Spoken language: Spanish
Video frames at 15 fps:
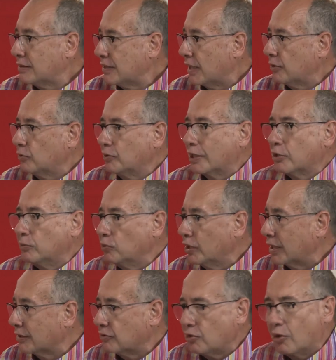hicieron una
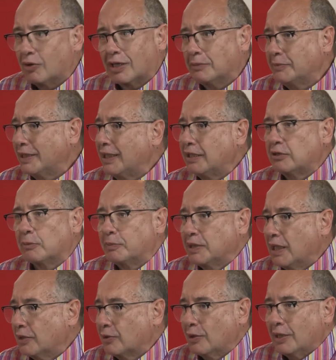comunicación al ministro
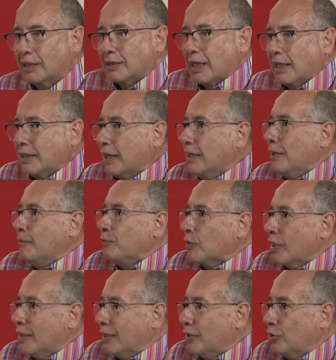pidiéndole detalles.
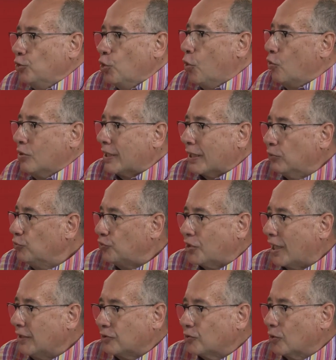Nunca un
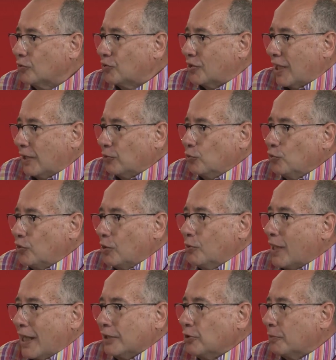censo se anuncia
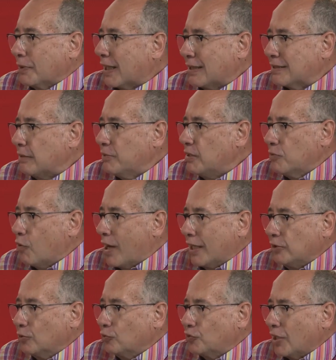un año para ese mismo
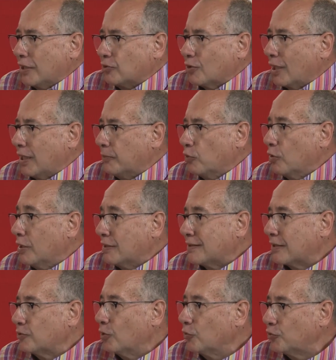año. Un censo es la
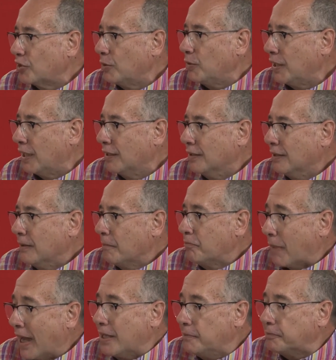movilización civil
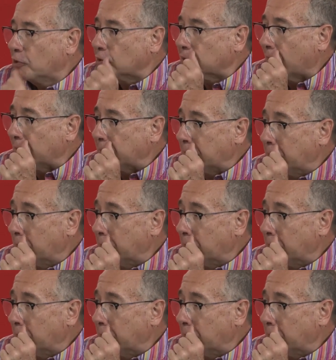más importante